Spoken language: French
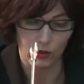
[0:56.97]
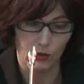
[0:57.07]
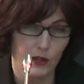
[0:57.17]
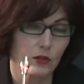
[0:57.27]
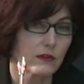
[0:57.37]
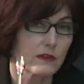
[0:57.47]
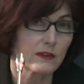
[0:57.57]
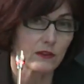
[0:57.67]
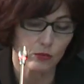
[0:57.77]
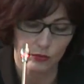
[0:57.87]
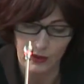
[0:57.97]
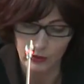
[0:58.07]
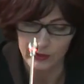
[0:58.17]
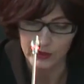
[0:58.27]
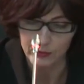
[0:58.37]
en 96 sont très
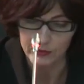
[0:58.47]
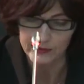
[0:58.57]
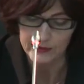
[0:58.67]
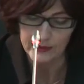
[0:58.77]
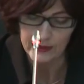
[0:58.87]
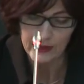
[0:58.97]
loin d'épuiser,